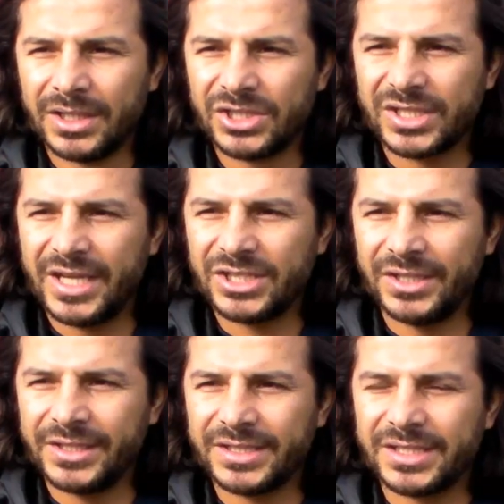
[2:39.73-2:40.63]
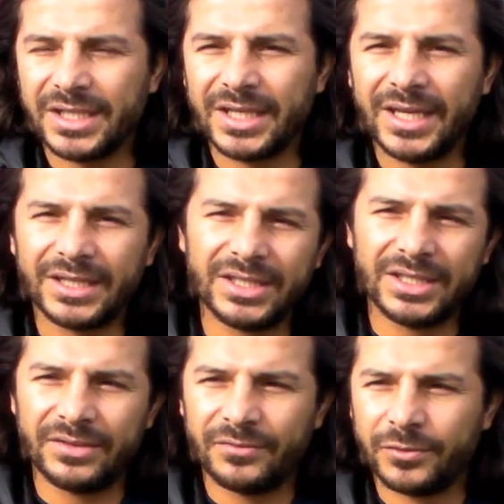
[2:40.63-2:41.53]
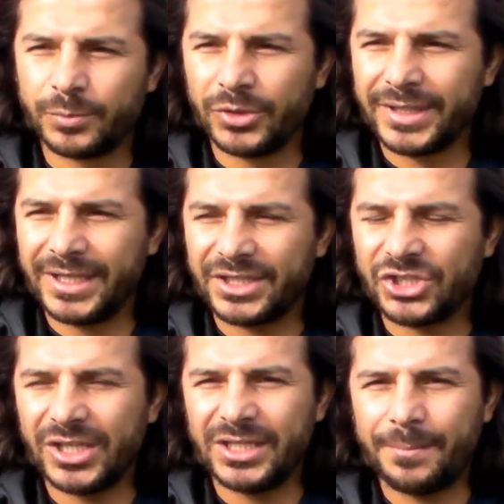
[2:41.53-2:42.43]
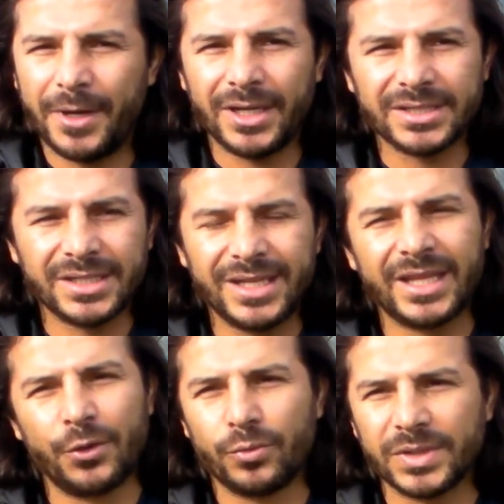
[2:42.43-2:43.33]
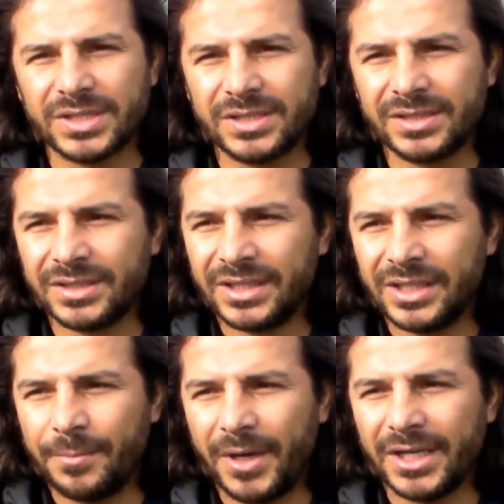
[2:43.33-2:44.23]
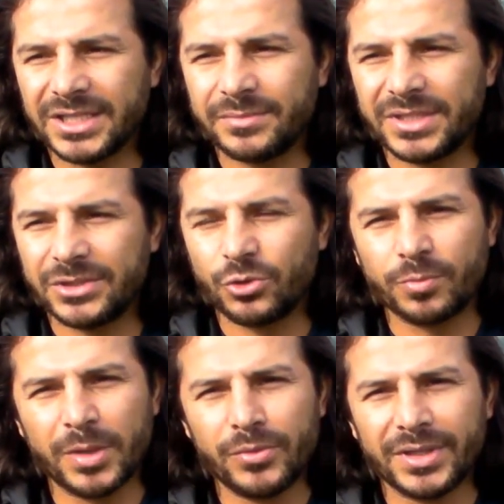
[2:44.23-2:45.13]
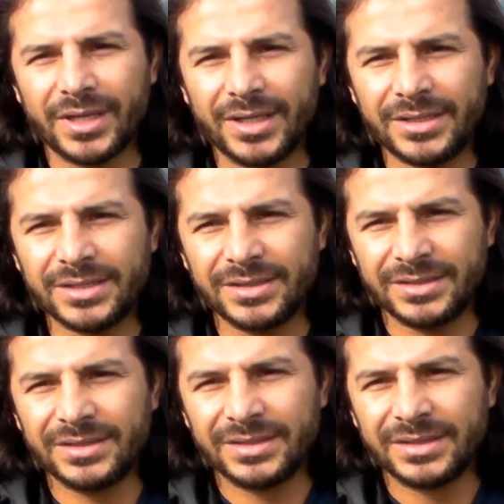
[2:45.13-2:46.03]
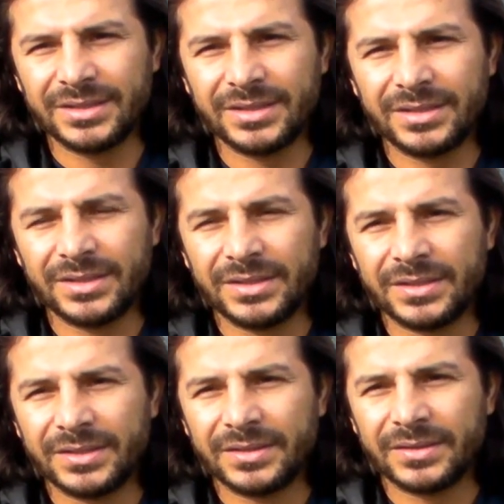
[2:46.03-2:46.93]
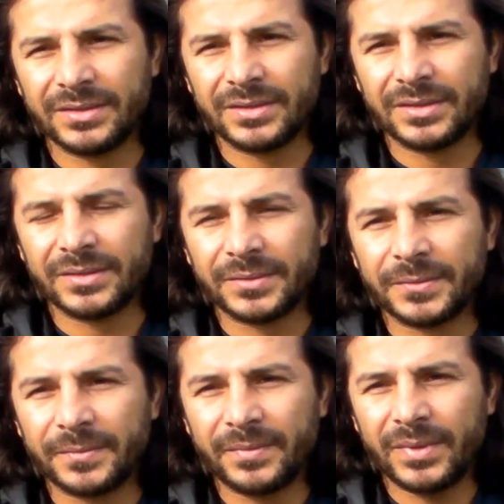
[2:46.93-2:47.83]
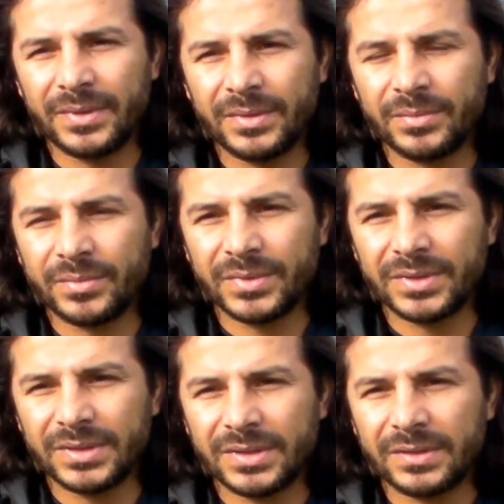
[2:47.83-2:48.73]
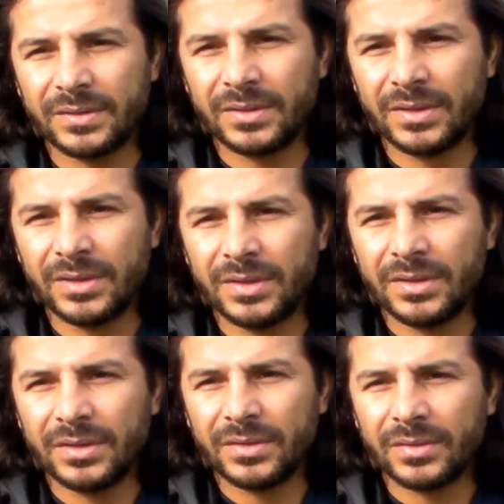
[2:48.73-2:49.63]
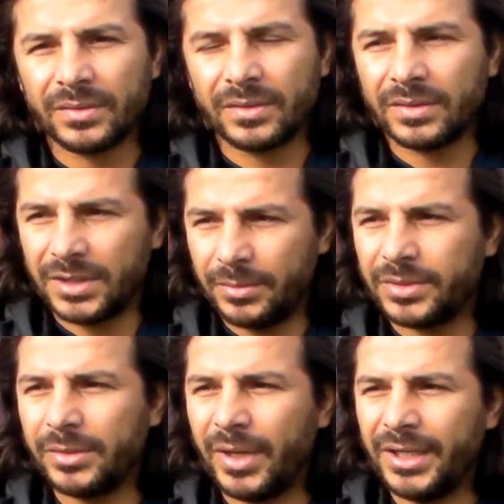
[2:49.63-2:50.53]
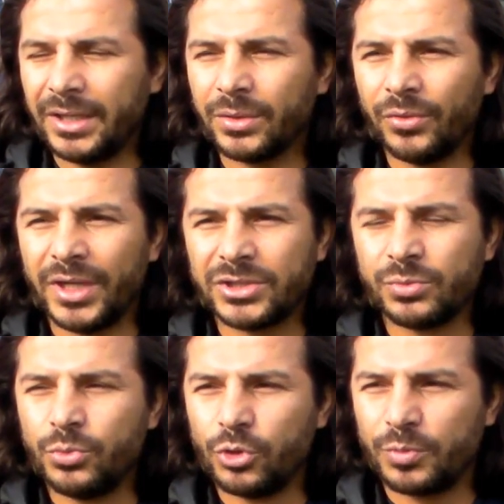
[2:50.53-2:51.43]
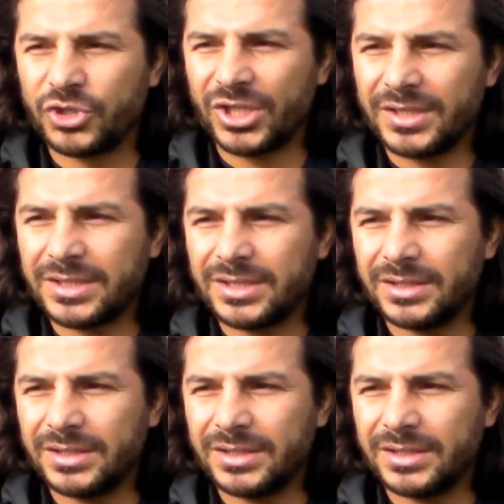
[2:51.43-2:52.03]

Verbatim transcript: İşte heyecanlarını yenerse gerekli futbolun gerekli şeyleri yaparlarsa neden olmasın? Yaparlarsa bizi çok memnun ederler. Değil mi hocam uzun bir yerden sonra e, Denizli'den, e, Denizli Spor'dan oyuncu. E tabii aynen onlar için büyük bir şans.